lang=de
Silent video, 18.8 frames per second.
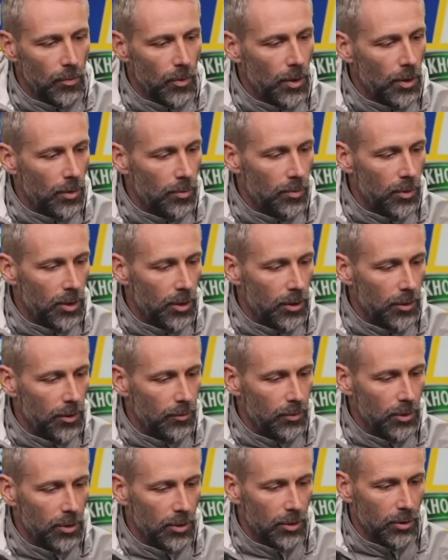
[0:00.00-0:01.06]
Ähm,
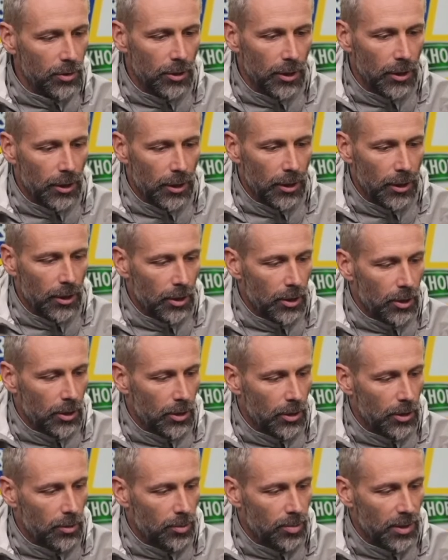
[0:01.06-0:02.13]
äh, wir äh,